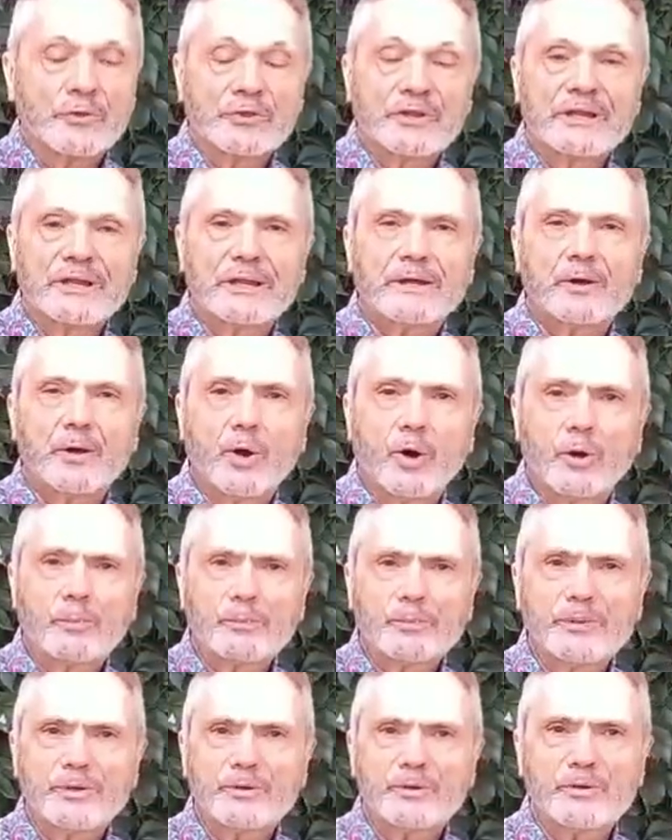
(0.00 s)

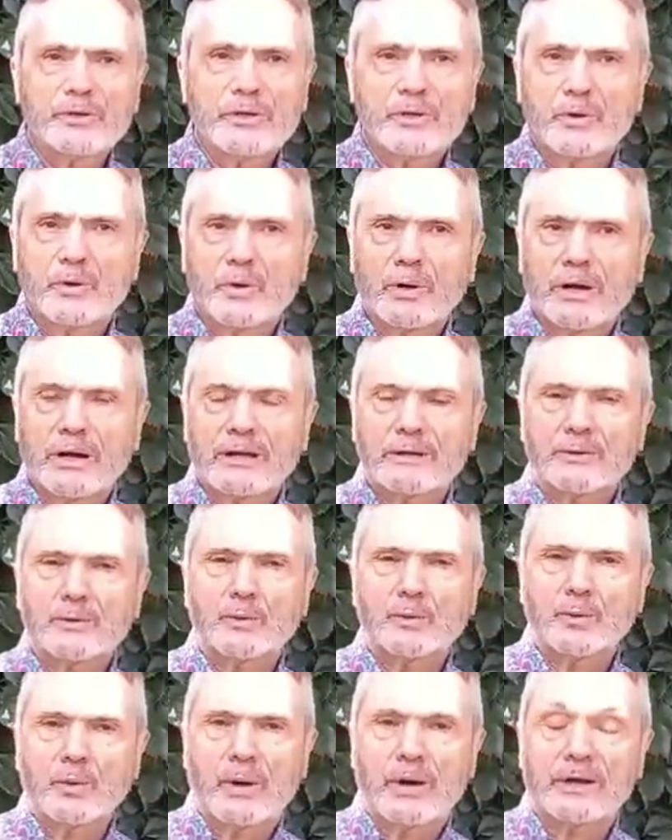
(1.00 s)
telescopio y con
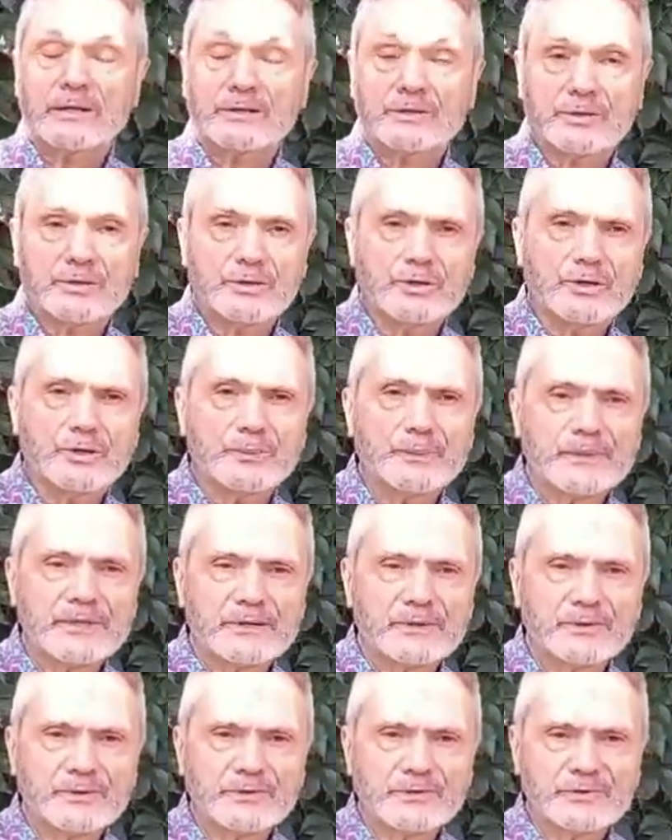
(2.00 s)
cálculos
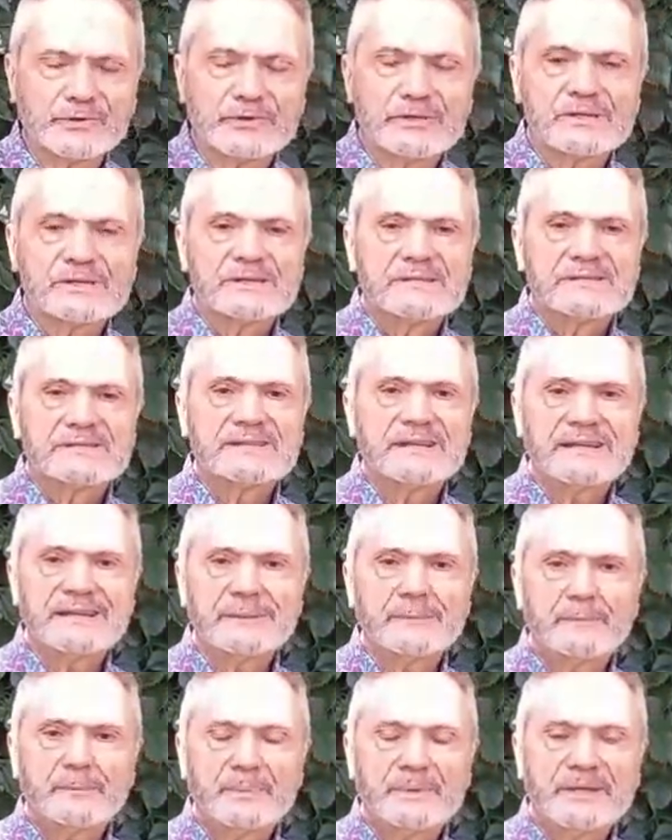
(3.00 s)
astronómicos, se le
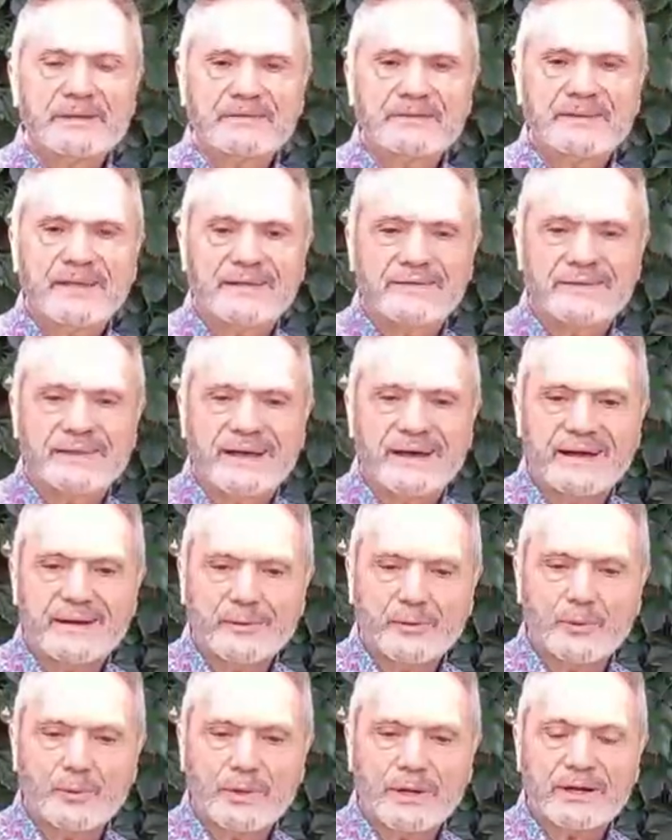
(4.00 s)
empieza a
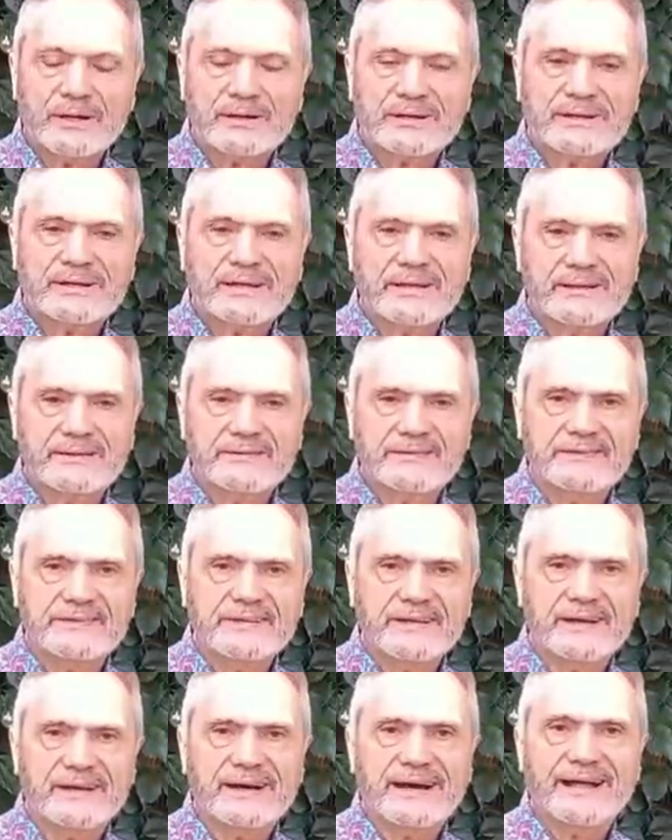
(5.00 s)
dar una
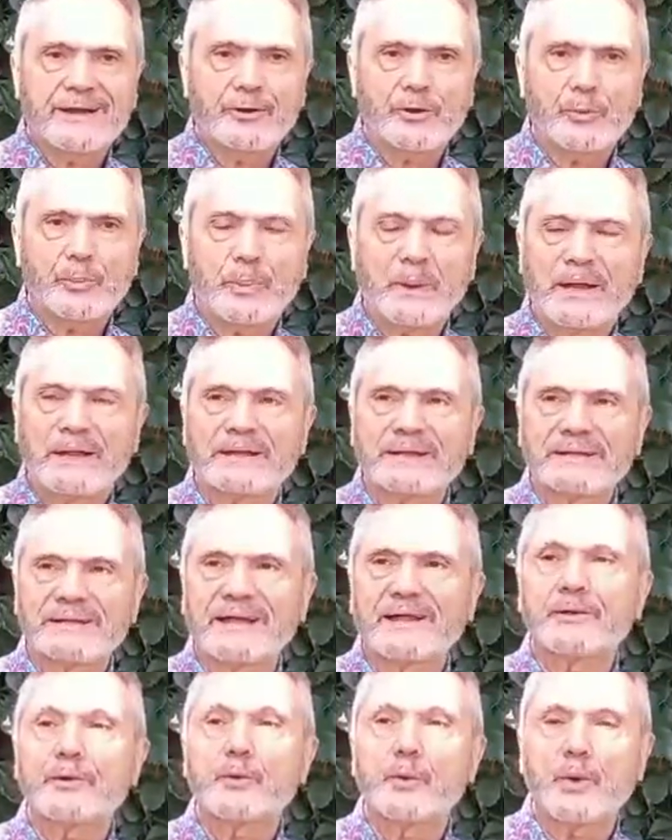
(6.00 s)
regencia a los
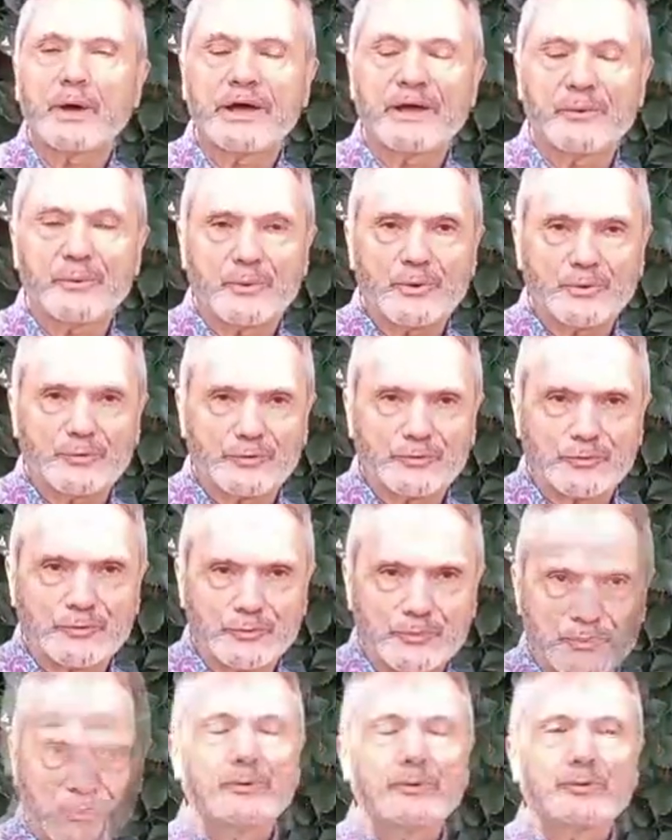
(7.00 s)
planetas nuevos,
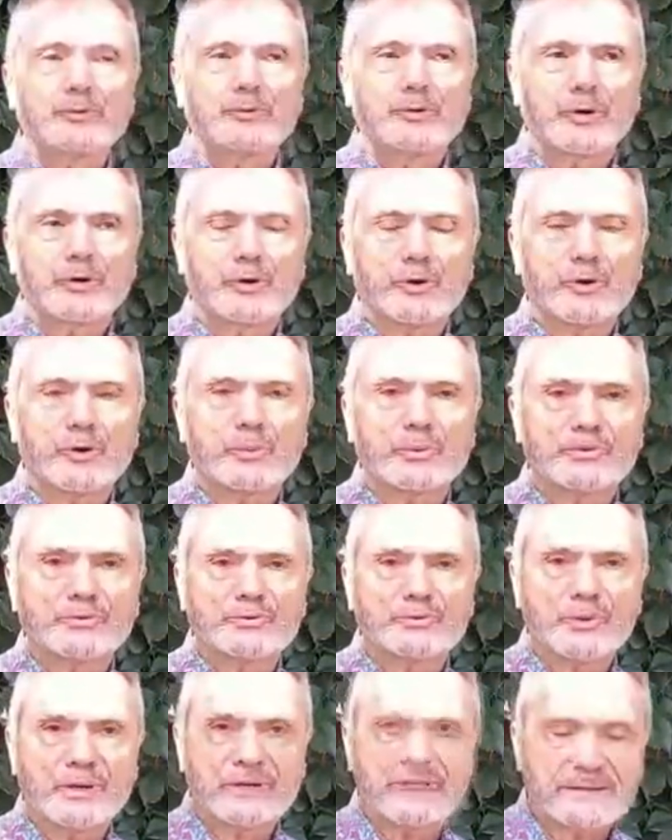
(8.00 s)
Plutón
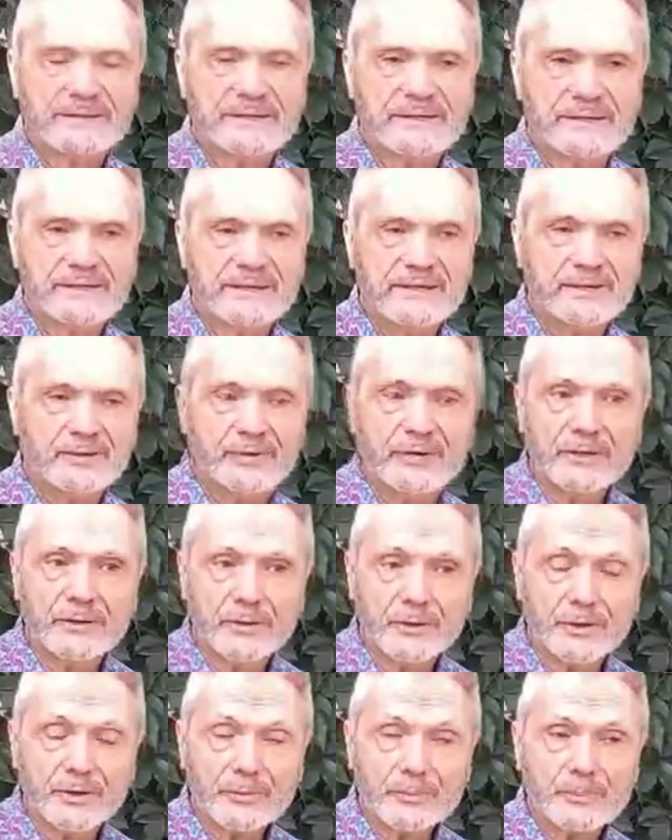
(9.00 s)
comenzó a regir
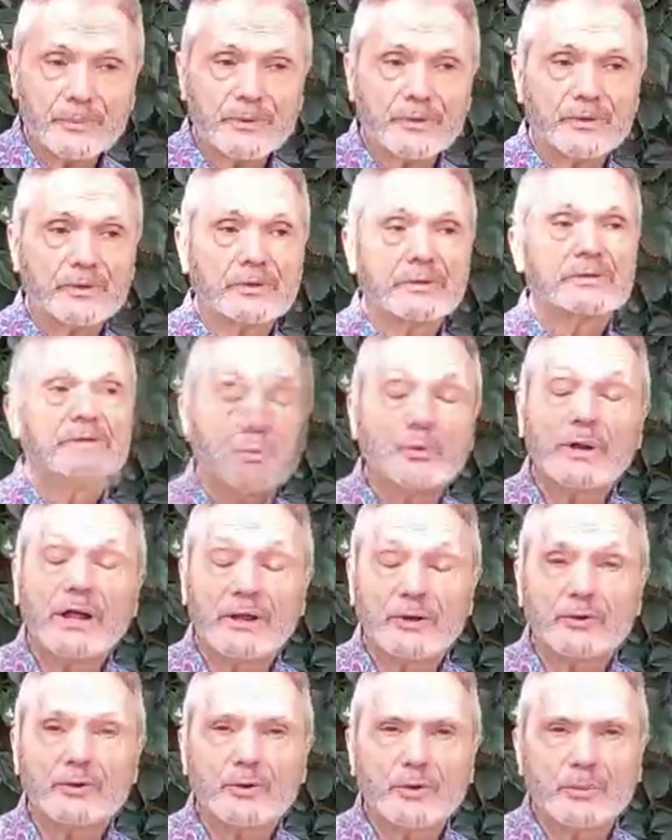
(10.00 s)
Escorpio,
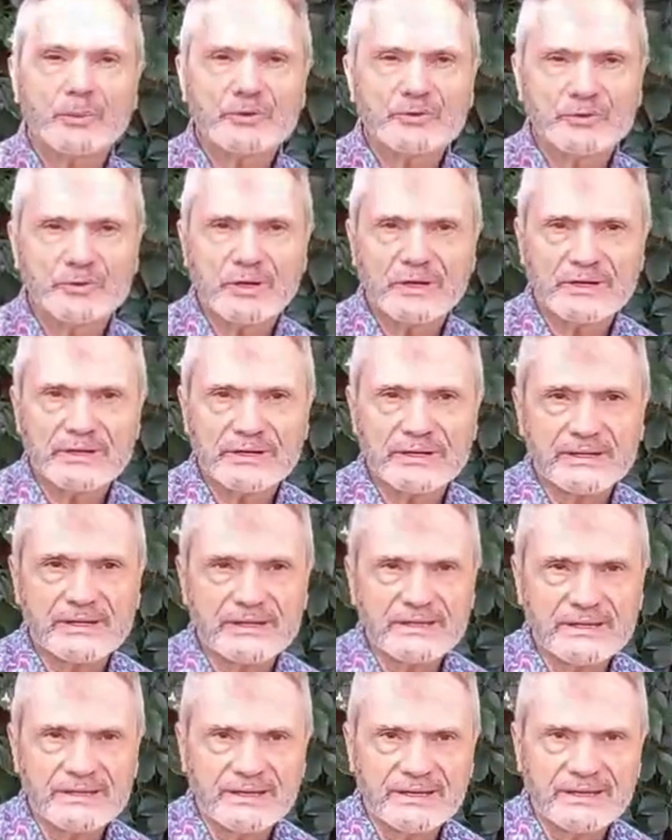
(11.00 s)
Urano comenzó a
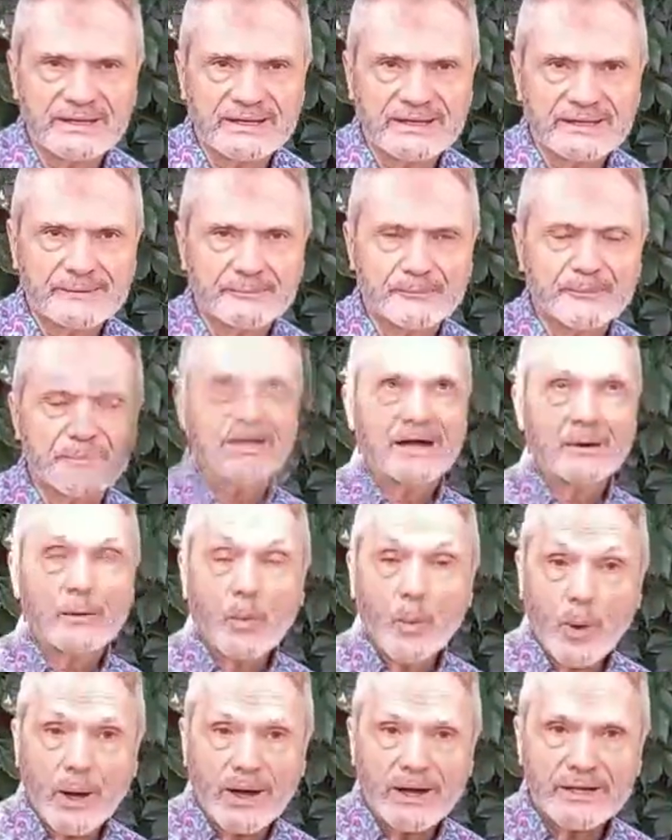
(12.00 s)
regir a
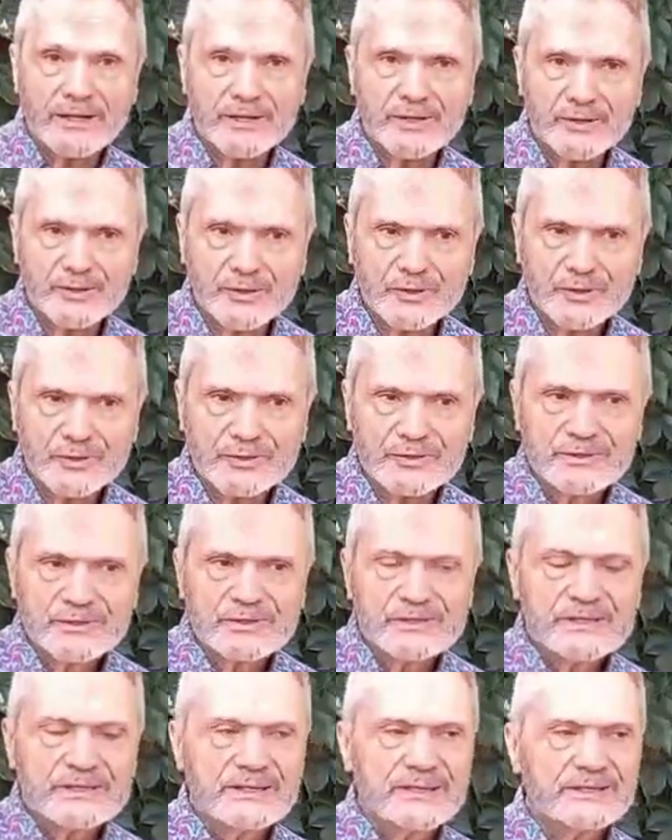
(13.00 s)
Acuario,
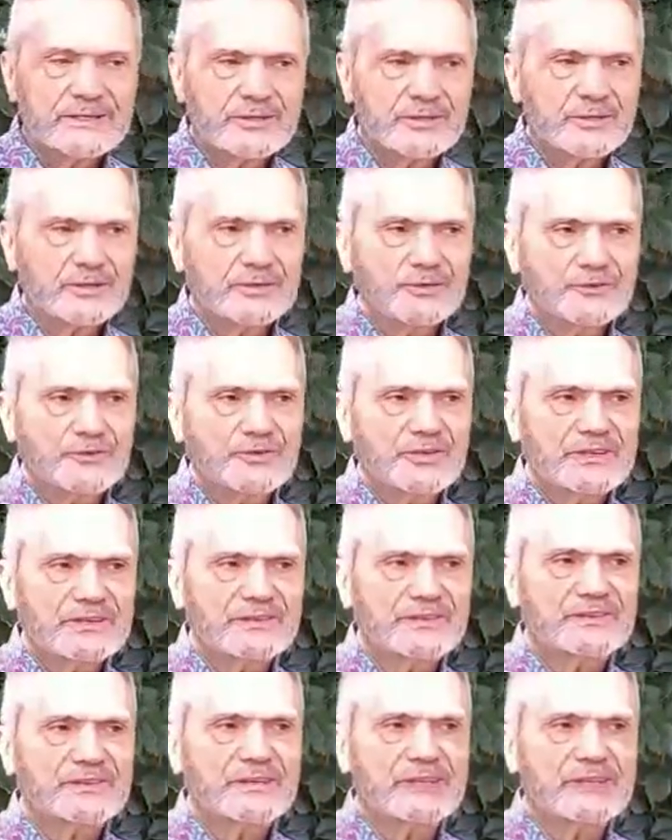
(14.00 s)
entonces